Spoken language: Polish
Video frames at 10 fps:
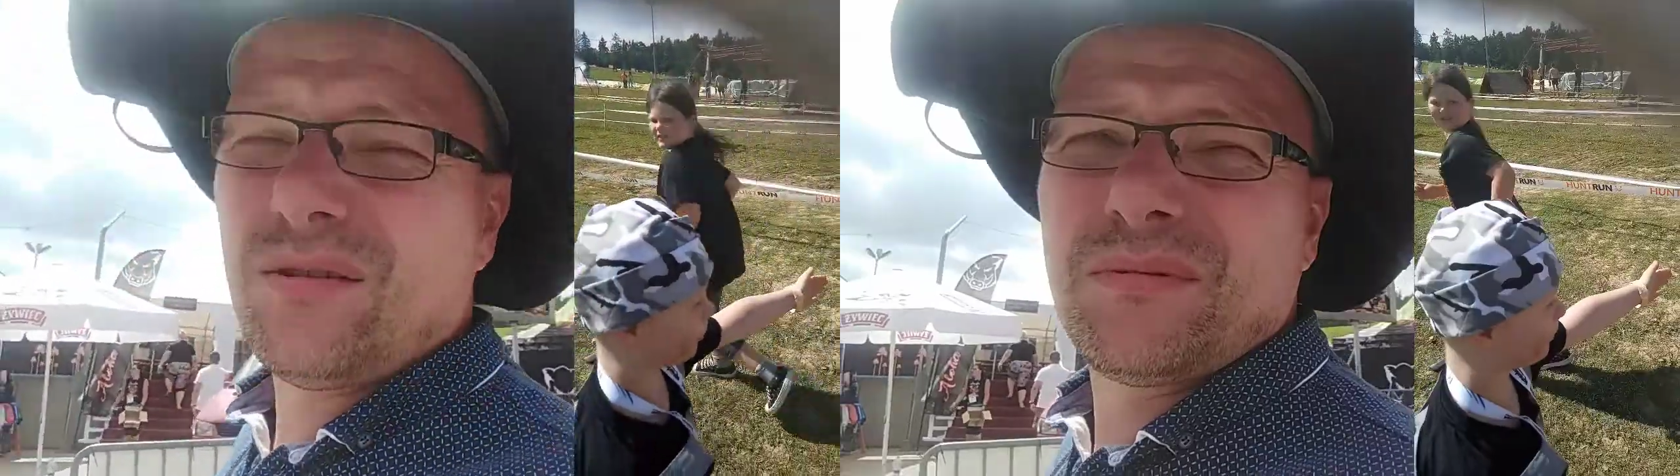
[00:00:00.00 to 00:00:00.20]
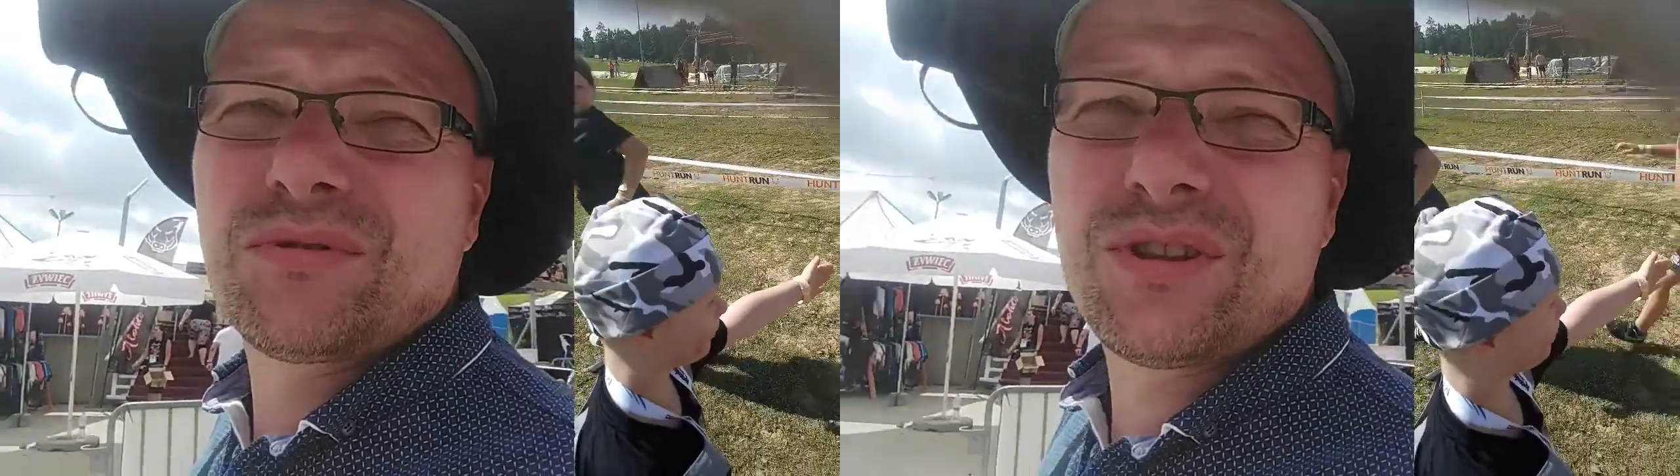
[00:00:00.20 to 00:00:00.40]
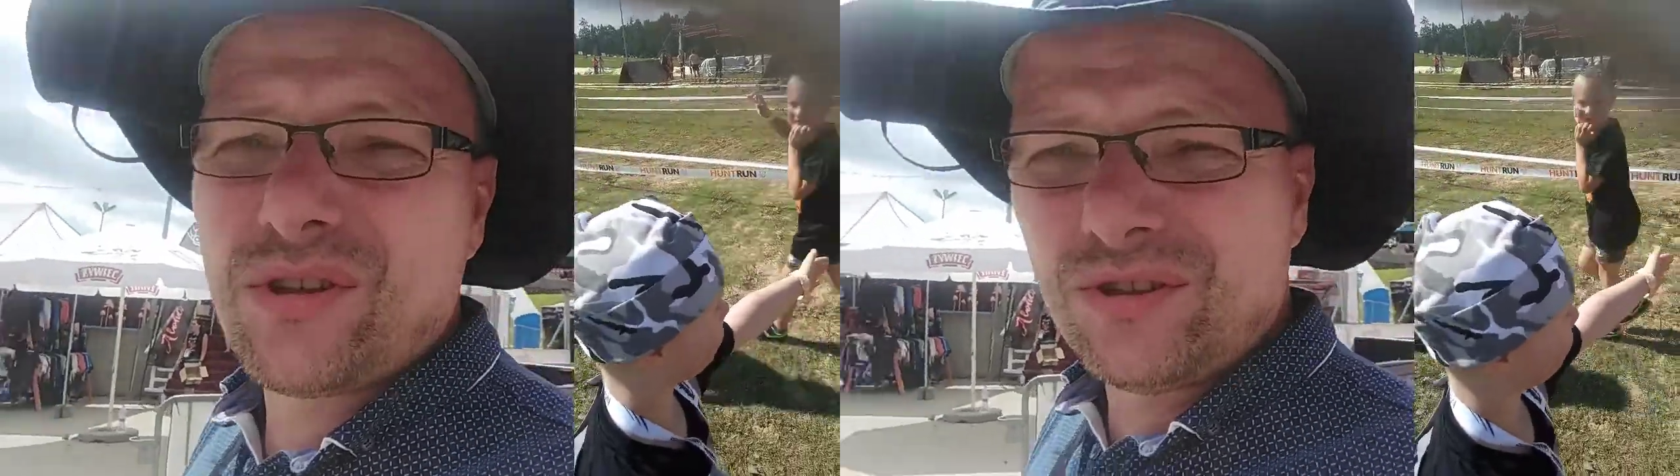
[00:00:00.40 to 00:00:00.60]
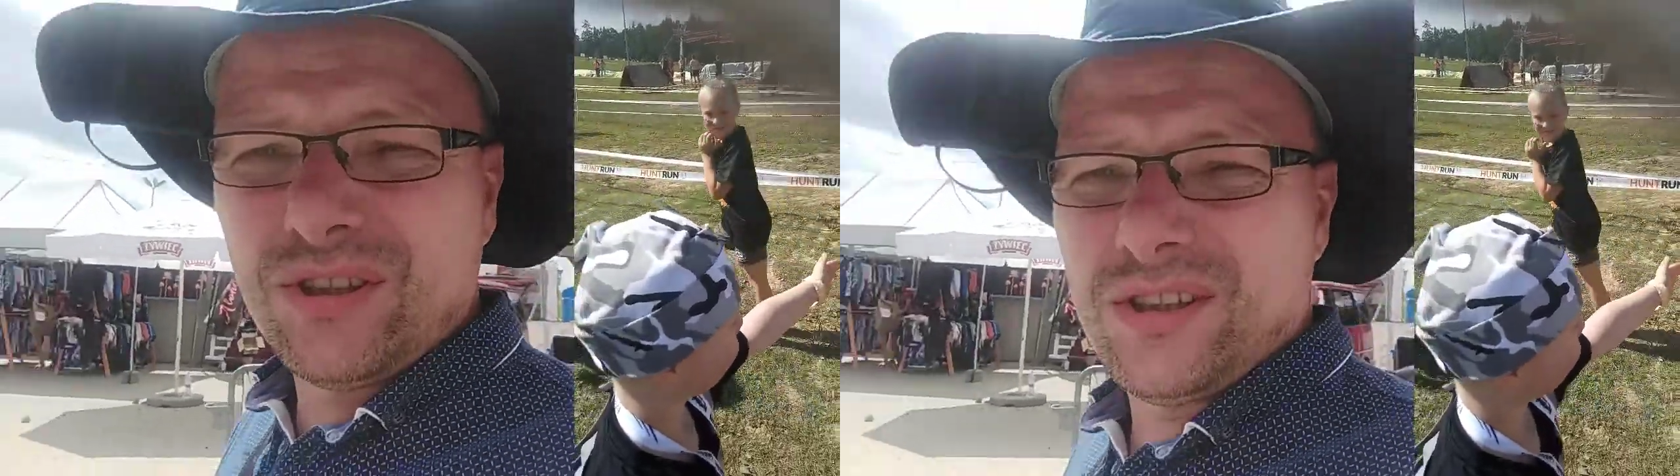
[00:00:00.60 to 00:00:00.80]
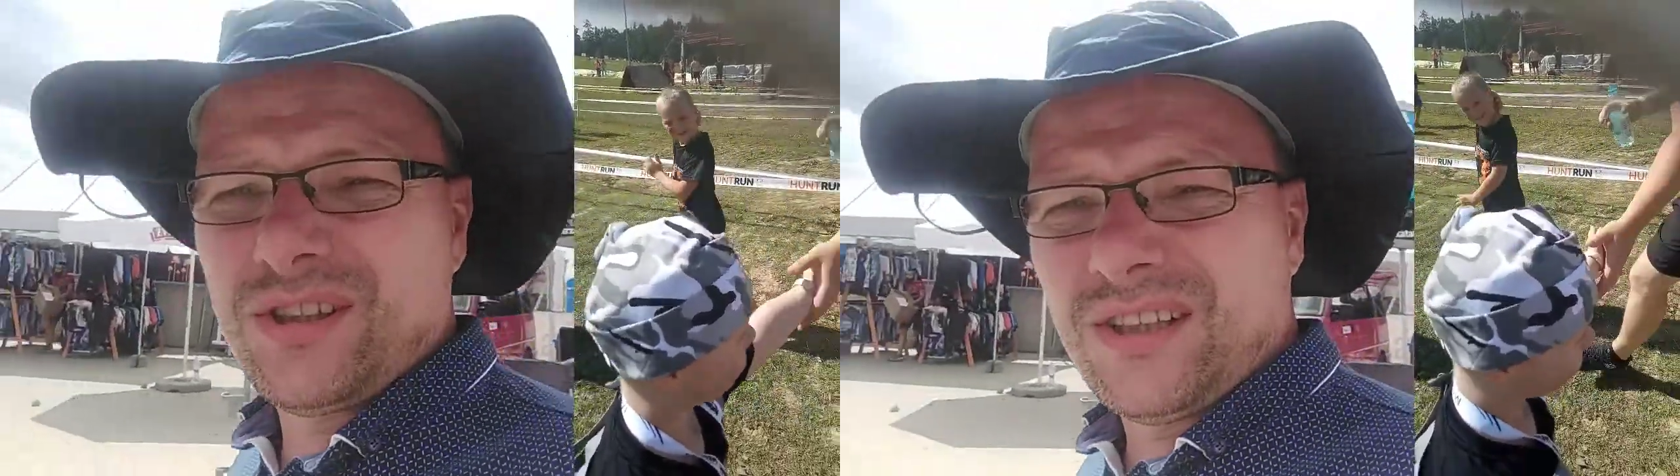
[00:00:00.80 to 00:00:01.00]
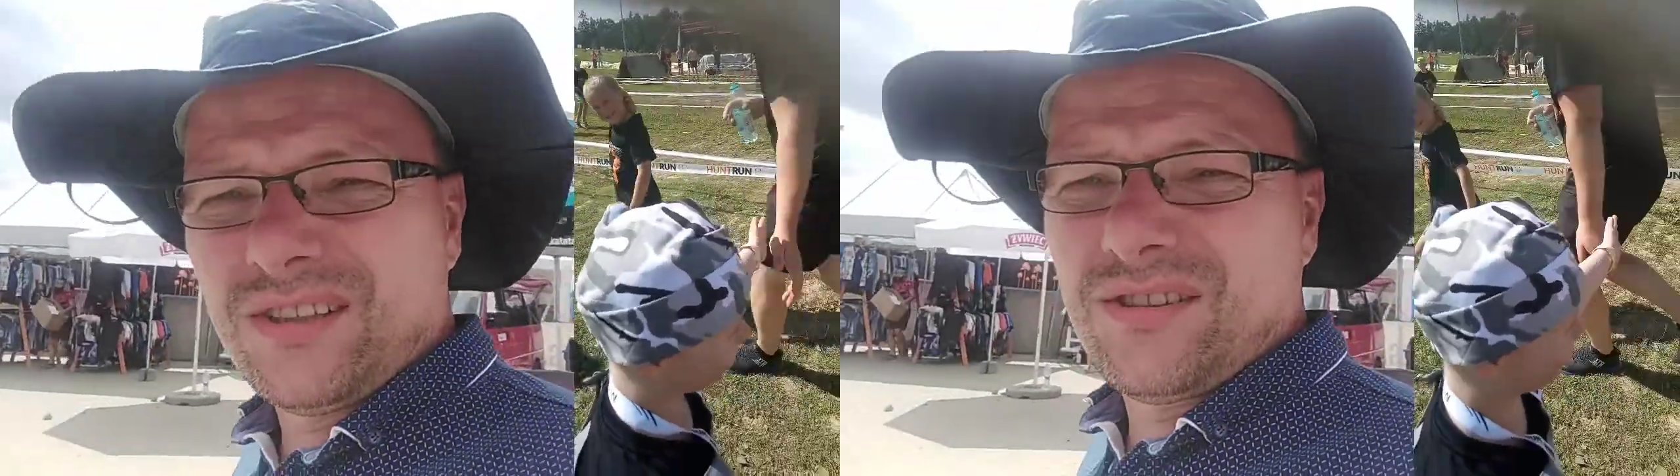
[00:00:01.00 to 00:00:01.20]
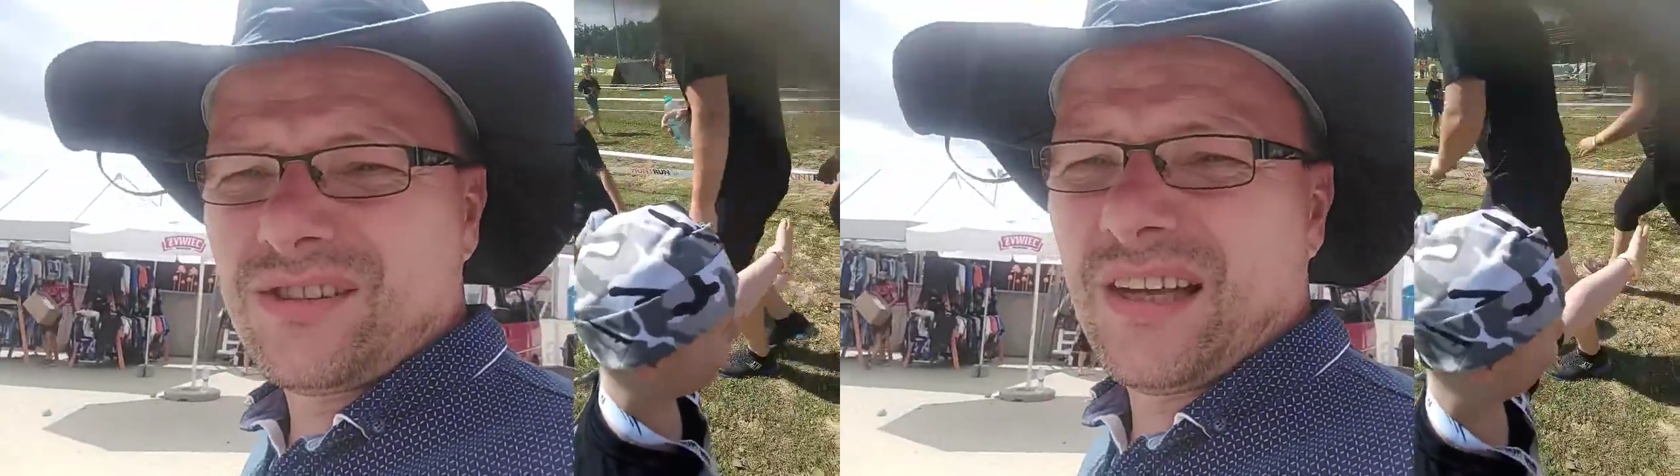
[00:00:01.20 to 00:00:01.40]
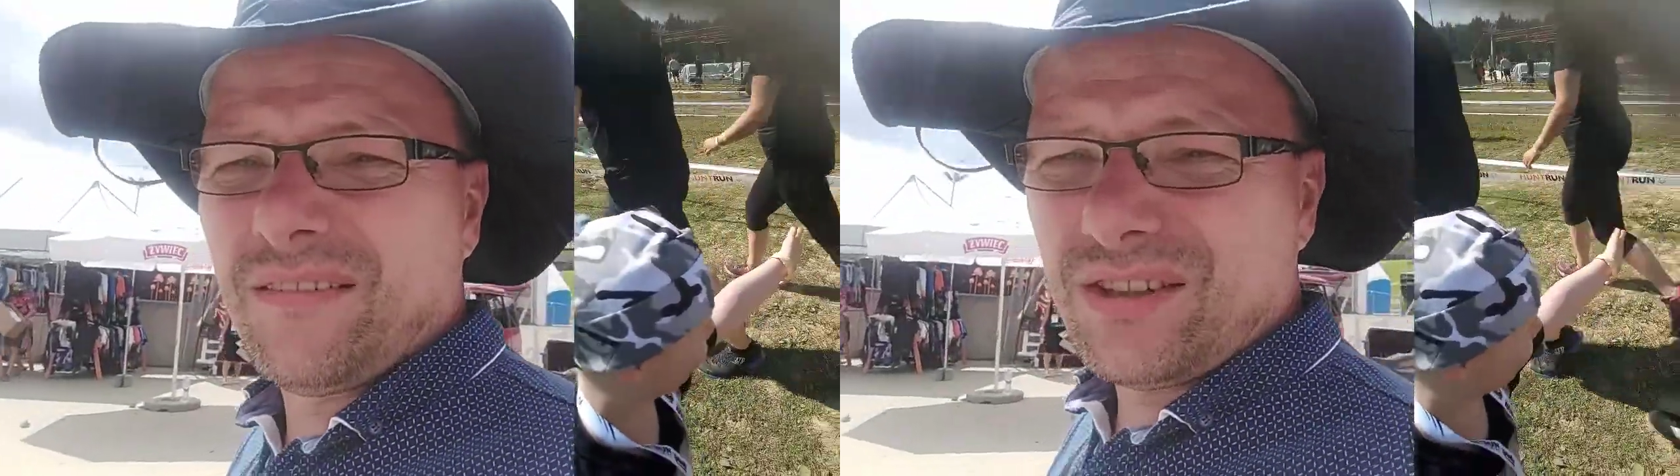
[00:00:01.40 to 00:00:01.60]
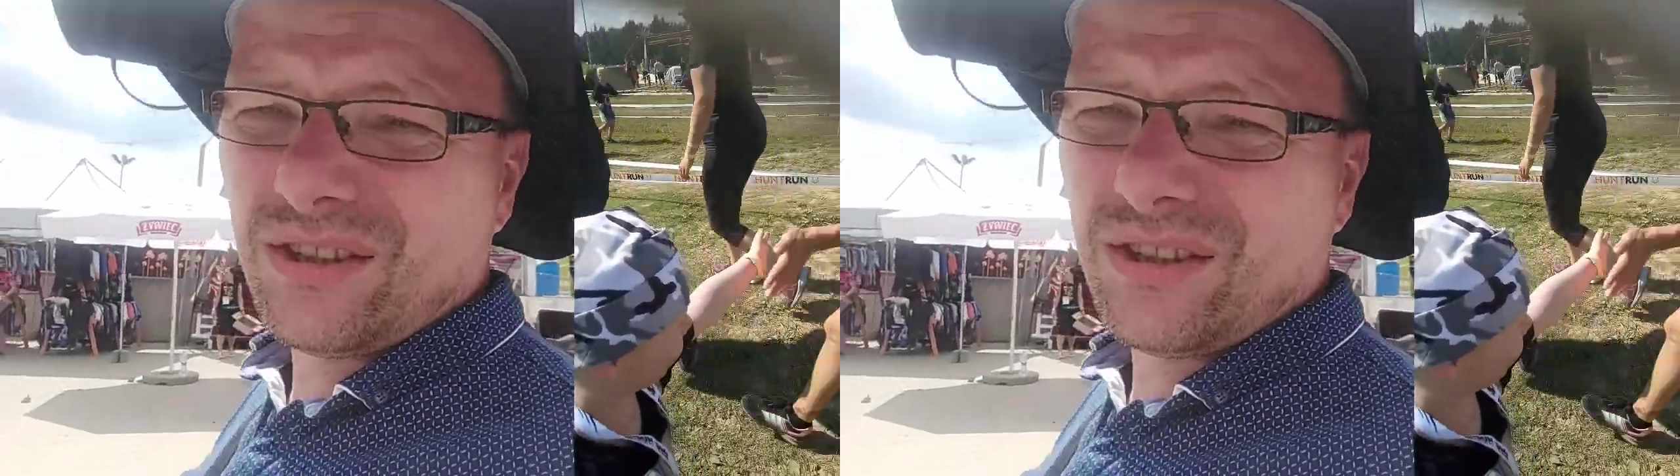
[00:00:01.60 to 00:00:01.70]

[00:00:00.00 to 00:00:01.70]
no bo przecież rodziny się nie zostawia,